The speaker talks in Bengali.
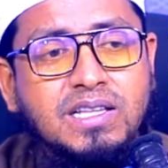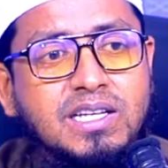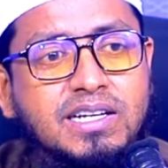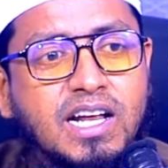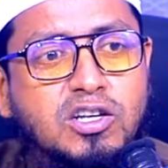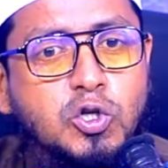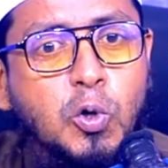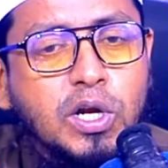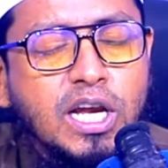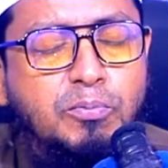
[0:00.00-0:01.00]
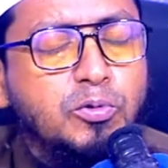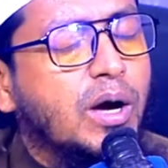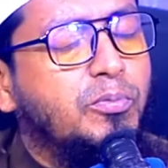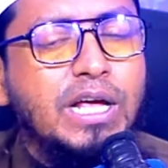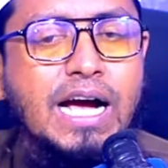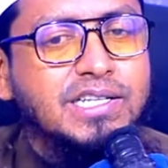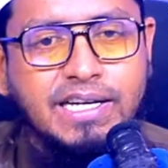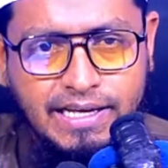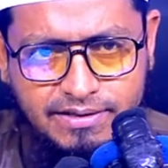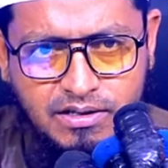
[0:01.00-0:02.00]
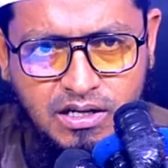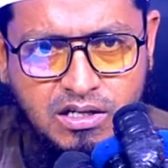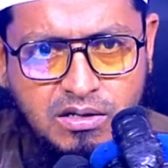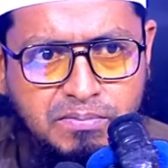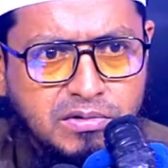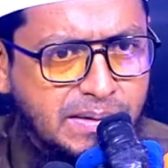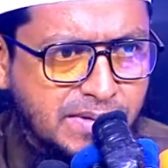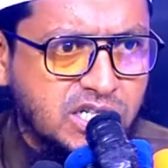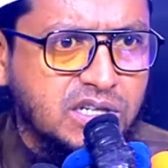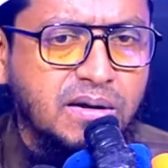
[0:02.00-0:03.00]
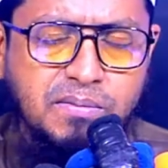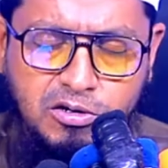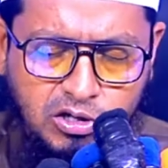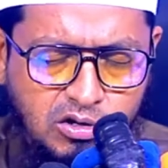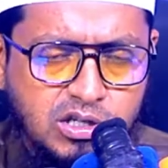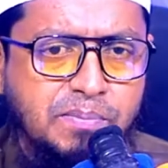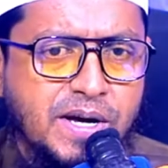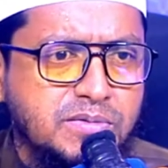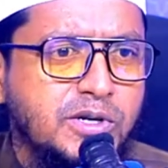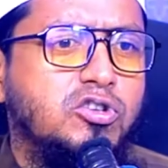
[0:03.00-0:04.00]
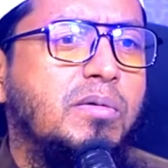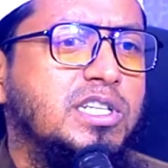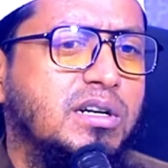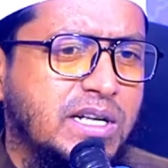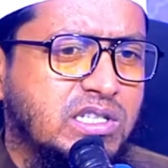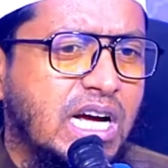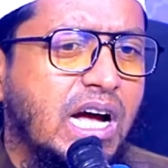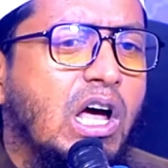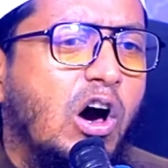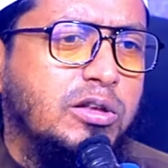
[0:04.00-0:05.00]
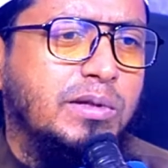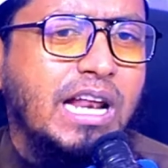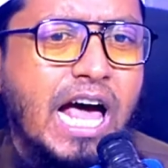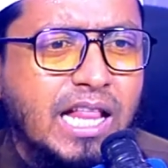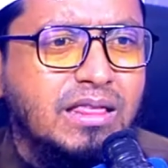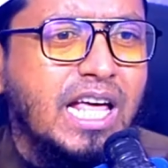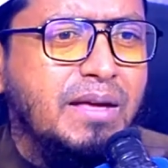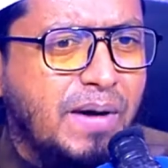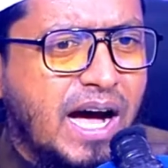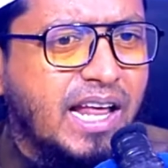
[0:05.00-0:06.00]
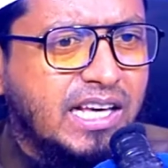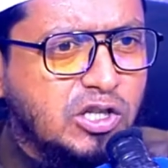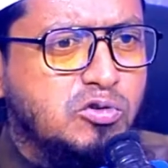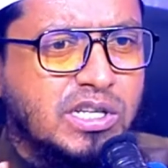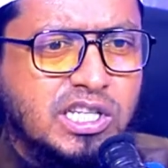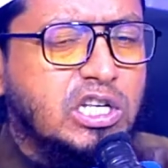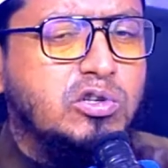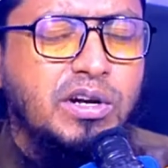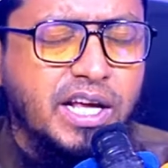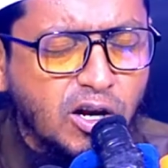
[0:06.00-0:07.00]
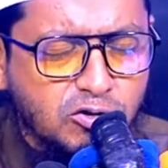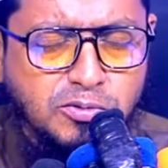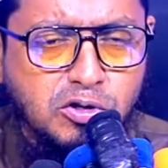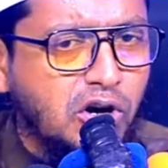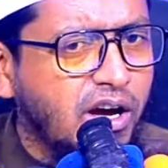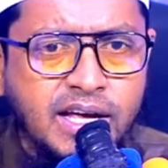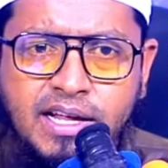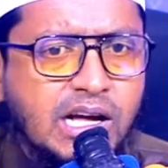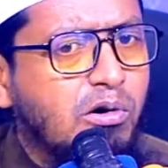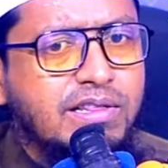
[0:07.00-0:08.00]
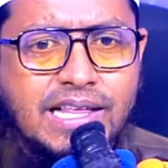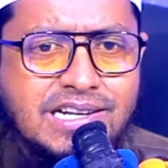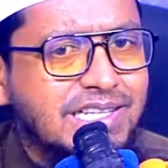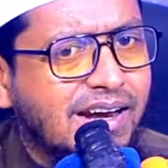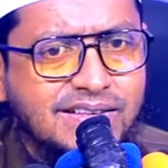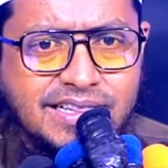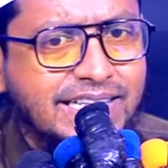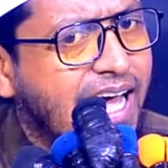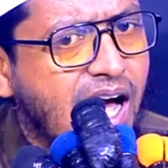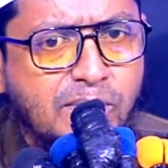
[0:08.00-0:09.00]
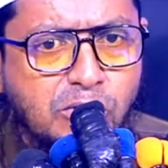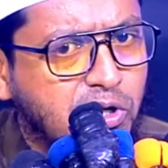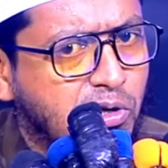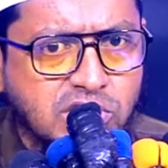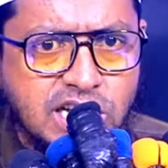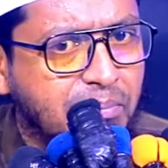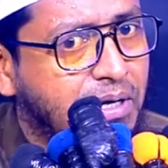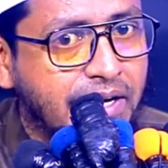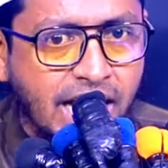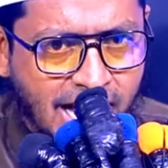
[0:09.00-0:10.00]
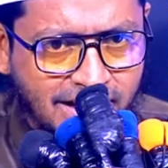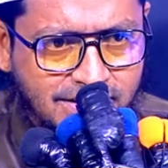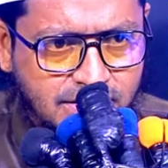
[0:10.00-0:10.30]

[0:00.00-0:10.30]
বাচ্চাটার শরীর পুরাপুরি আসে নাই তিন মাস কথার কথা পাঁচ মাস ছয় মাসের বাচ্চা অথবা তার হাত নাই পা নাই কিছু আছে কিছু নাই এরকম যদি হয় তাহলে তার জানাজা দেয়া মোটেও যাবে না